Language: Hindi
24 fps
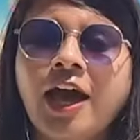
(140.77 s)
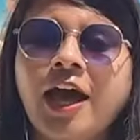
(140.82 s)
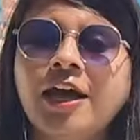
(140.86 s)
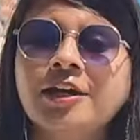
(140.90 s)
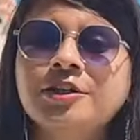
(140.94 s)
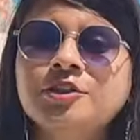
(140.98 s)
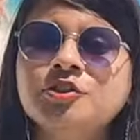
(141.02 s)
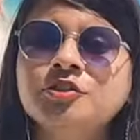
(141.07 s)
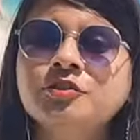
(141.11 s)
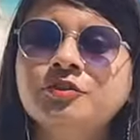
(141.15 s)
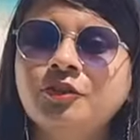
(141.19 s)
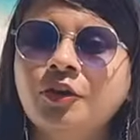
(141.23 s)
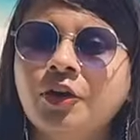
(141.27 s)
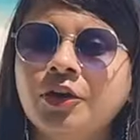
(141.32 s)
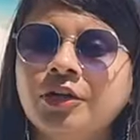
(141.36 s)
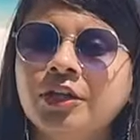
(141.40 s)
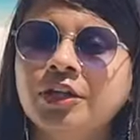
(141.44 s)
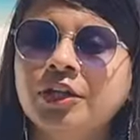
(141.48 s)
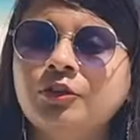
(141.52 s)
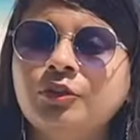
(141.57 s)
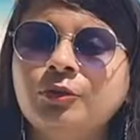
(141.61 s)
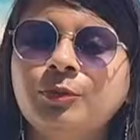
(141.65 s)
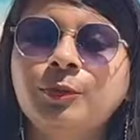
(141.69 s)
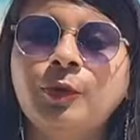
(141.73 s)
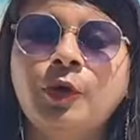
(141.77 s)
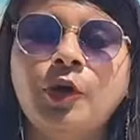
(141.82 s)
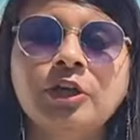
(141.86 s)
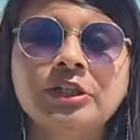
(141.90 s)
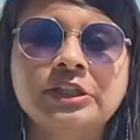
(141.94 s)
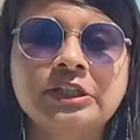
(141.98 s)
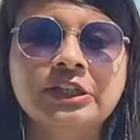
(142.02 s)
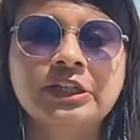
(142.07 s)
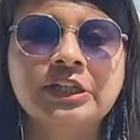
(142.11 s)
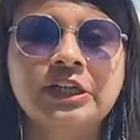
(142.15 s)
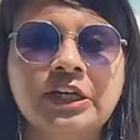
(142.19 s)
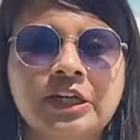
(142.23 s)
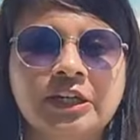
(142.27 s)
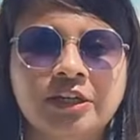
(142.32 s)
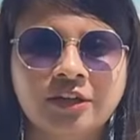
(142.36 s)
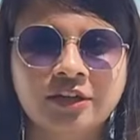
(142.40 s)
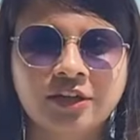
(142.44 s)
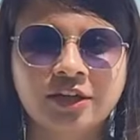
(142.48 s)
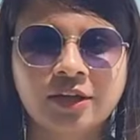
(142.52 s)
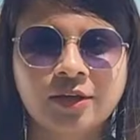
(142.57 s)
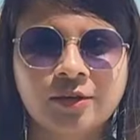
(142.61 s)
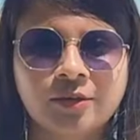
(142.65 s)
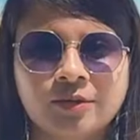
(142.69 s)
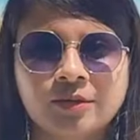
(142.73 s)
एंड जो वाटर है वो बहुत ही
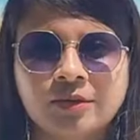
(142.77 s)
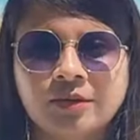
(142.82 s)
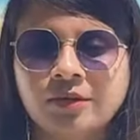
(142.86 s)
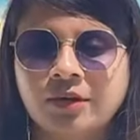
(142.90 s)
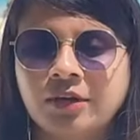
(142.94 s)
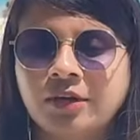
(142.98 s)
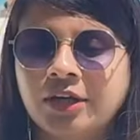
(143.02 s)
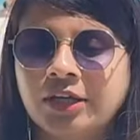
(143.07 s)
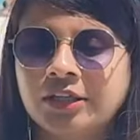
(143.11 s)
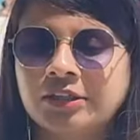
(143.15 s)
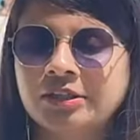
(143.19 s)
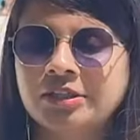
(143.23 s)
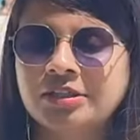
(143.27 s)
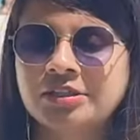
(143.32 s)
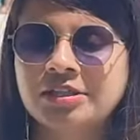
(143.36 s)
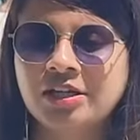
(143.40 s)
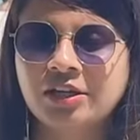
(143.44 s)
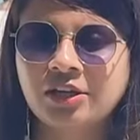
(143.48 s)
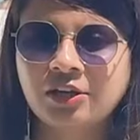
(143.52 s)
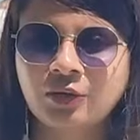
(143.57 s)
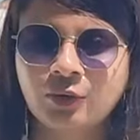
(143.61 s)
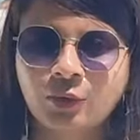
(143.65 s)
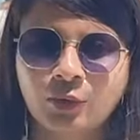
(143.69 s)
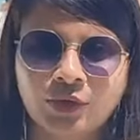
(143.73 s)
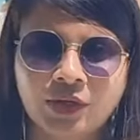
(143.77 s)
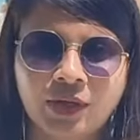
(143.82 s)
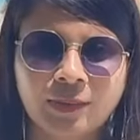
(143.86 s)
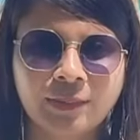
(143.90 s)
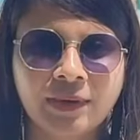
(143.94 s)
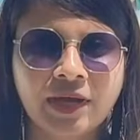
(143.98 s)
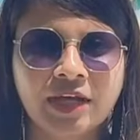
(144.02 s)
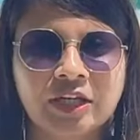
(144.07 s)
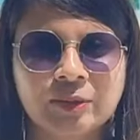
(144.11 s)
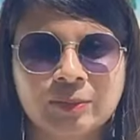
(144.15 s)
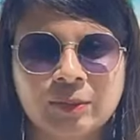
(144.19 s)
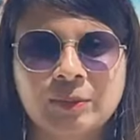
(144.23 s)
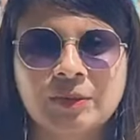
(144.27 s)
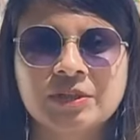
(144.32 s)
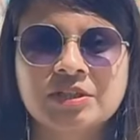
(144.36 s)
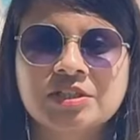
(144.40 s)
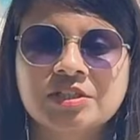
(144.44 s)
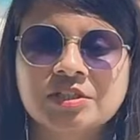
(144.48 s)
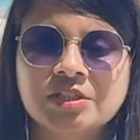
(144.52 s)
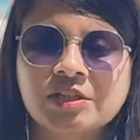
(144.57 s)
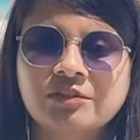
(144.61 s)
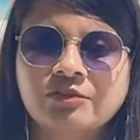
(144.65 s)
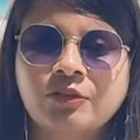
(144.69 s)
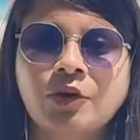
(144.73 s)
क्लियर है इतने सारे लोग हैं पानी में बट
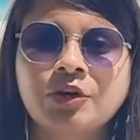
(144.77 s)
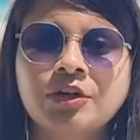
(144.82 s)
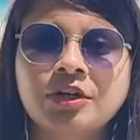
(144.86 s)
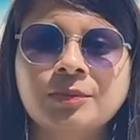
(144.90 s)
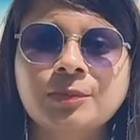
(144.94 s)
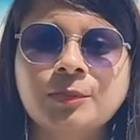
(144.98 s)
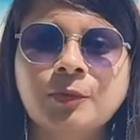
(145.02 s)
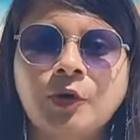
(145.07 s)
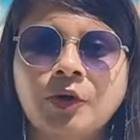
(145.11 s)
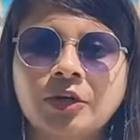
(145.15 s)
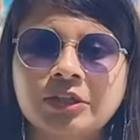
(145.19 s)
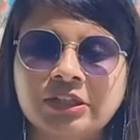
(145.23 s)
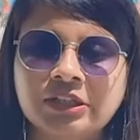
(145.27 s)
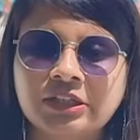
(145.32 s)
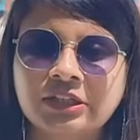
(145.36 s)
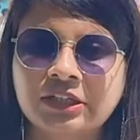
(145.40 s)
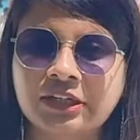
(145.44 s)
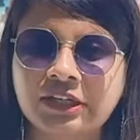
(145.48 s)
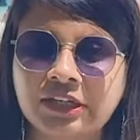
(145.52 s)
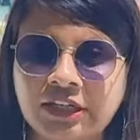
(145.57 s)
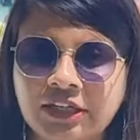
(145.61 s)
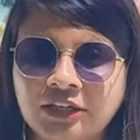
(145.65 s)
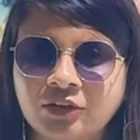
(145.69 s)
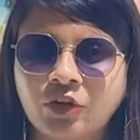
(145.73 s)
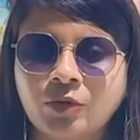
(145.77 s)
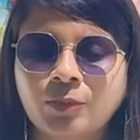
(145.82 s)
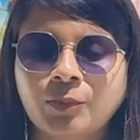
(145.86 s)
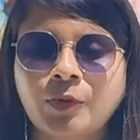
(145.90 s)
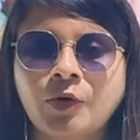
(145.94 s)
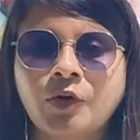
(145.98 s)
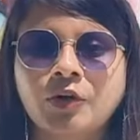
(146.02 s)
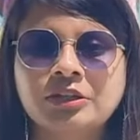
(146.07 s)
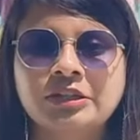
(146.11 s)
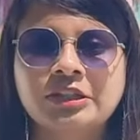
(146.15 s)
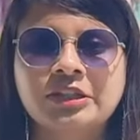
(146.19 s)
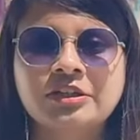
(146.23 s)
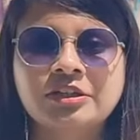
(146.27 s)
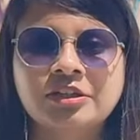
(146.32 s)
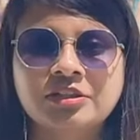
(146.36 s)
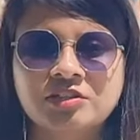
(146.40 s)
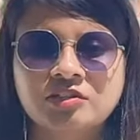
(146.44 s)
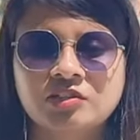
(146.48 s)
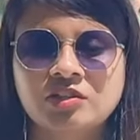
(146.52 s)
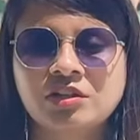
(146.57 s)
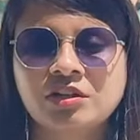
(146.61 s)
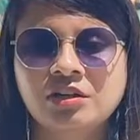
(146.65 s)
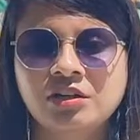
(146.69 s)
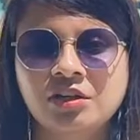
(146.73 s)
स्टिल वाटर बहुत ही क्लीन और बहुत ही
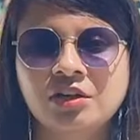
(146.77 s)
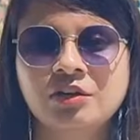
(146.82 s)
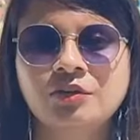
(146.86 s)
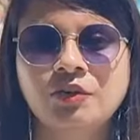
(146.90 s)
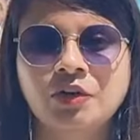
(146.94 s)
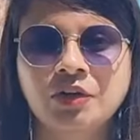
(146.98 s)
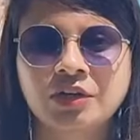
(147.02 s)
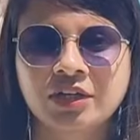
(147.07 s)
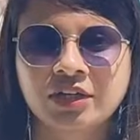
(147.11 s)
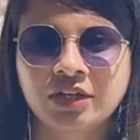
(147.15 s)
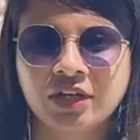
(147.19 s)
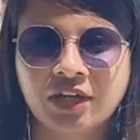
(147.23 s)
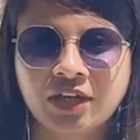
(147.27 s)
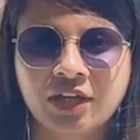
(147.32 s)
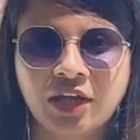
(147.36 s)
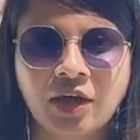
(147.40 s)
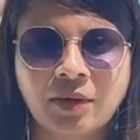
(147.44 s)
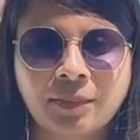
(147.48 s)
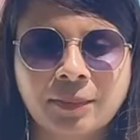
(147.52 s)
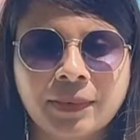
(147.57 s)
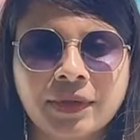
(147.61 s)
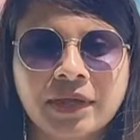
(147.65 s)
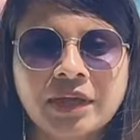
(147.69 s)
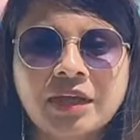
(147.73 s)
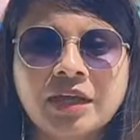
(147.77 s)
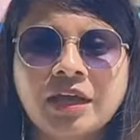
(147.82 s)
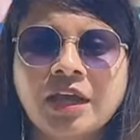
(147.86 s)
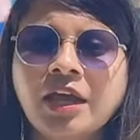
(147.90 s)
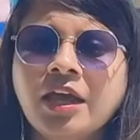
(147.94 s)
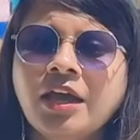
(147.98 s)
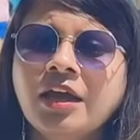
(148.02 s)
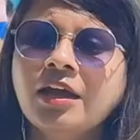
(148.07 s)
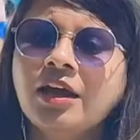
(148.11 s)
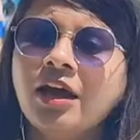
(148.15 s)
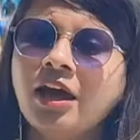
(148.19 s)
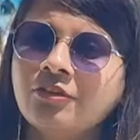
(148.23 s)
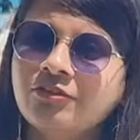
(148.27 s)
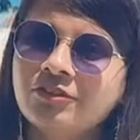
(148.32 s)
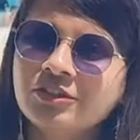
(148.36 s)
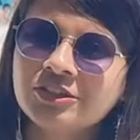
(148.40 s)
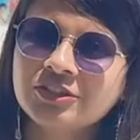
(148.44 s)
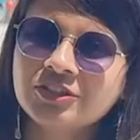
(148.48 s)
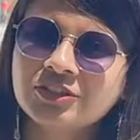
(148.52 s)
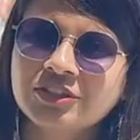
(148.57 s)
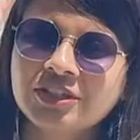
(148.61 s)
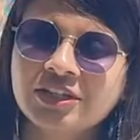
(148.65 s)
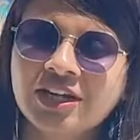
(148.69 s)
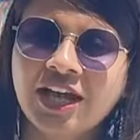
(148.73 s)
क्रिस्टल क्लियर वाटर है यहाँ पे काफ़ी
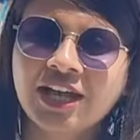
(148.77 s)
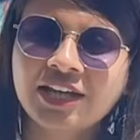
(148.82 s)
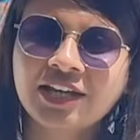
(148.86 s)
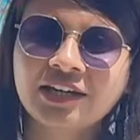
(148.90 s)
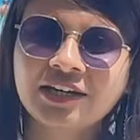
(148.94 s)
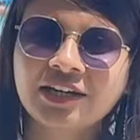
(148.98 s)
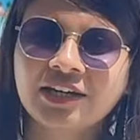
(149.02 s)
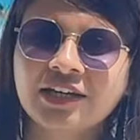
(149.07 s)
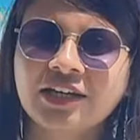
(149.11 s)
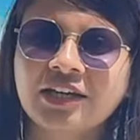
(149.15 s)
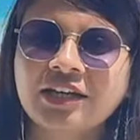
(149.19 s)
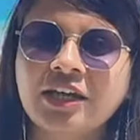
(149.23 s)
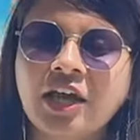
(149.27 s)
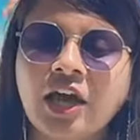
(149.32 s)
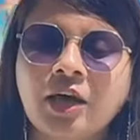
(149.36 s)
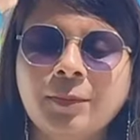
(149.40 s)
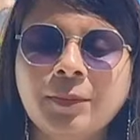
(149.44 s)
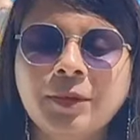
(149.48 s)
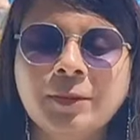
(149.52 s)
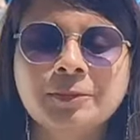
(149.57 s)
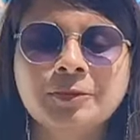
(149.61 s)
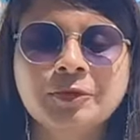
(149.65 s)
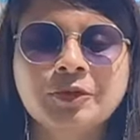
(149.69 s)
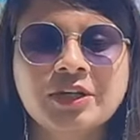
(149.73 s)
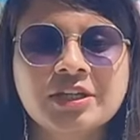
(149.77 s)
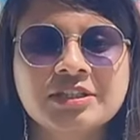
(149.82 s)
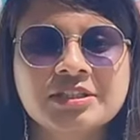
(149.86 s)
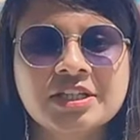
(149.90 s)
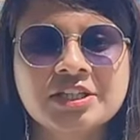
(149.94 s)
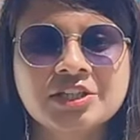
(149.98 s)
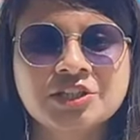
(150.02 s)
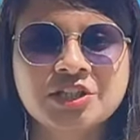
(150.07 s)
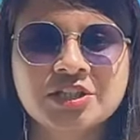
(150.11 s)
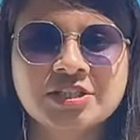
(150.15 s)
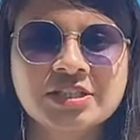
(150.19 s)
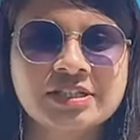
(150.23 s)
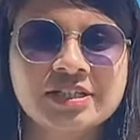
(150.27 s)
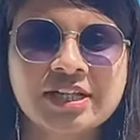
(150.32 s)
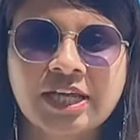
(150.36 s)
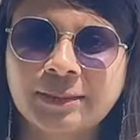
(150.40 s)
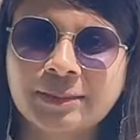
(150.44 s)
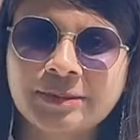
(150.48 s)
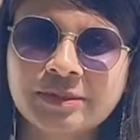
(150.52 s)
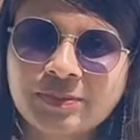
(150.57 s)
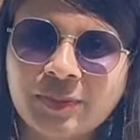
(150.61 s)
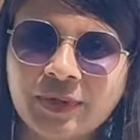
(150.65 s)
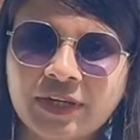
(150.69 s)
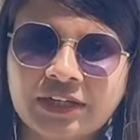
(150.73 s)
सुंदर आइलैंड है यहाँ पे हम थोड़ा सा अच्छे से
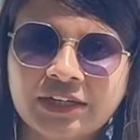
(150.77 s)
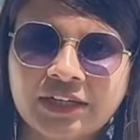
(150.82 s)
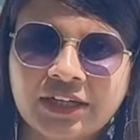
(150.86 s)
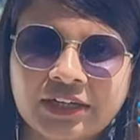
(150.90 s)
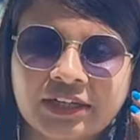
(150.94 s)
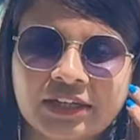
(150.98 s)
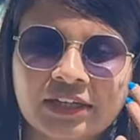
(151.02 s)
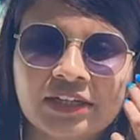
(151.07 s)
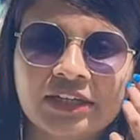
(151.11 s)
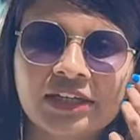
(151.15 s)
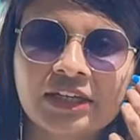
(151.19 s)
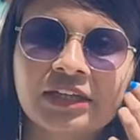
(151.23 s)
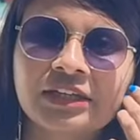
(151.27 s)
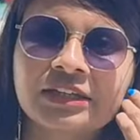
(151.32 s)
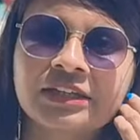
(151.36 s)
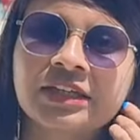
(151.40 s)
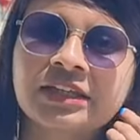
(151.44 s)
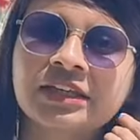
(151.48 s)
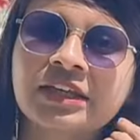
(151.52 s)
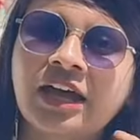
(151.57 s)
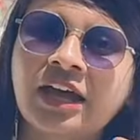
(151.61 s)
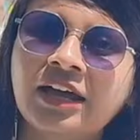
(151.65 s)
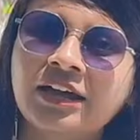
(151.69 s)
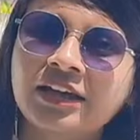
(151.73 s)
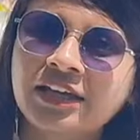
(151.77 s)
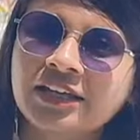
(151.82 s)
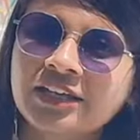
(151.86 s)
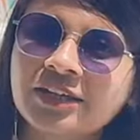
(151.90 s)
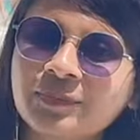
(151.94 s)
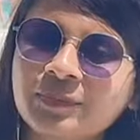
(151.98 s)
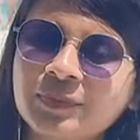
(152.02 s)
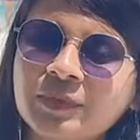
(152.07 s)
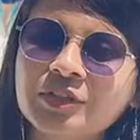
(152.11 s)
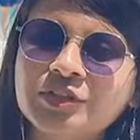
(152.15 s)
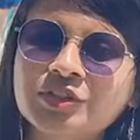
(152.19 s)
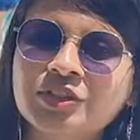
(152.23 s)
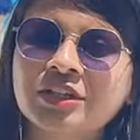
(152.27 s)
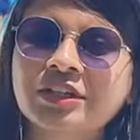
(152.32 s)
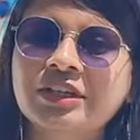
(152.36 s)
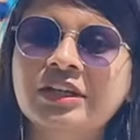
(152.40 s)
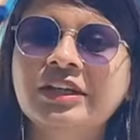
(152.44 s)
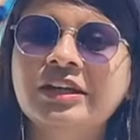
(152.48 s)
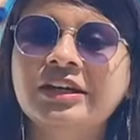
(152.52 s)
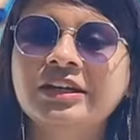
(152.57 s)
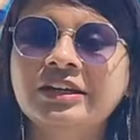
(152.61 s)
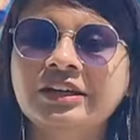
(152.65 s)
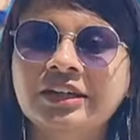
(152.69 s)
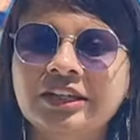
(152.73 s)
टाइम स्पेंड करेंगे एंड देन आगे अपनी जर्नी
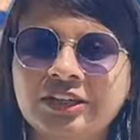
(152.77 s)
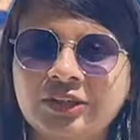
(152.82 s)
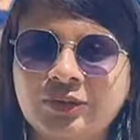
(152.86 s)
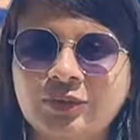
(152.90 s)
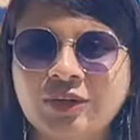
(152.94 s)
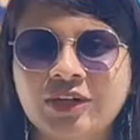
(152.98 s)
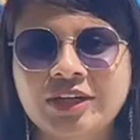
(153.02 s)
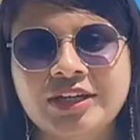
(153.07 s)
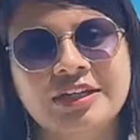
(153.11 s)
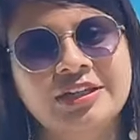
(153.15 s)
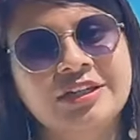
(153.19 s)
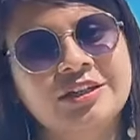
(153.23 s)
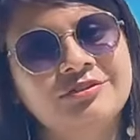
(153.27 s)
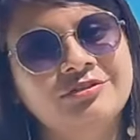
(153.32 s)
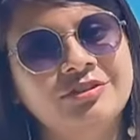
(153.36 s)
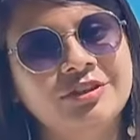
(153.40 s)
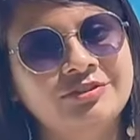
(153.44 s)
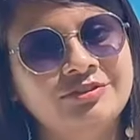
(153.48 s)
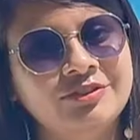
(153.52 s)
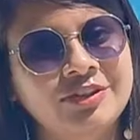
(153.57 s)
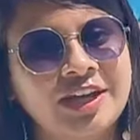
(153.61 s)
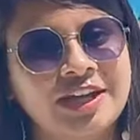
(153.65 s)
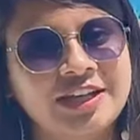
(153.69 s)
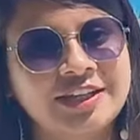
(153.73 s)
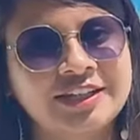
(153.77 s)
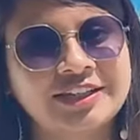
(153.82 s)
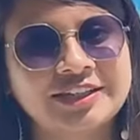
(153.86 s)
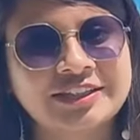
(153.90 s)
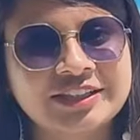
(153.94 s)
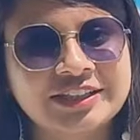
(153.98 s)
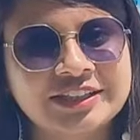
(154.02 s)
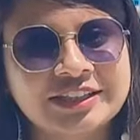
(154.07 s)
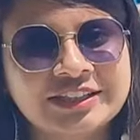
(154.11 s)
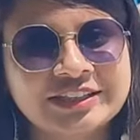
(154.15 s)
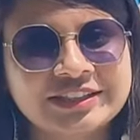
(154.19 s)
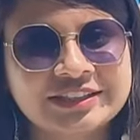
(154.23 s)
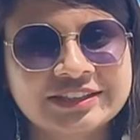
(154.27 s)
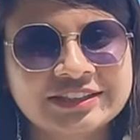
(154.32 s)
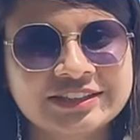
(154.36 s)
कंटिन्यू करेंगे फीसी आइलैंड की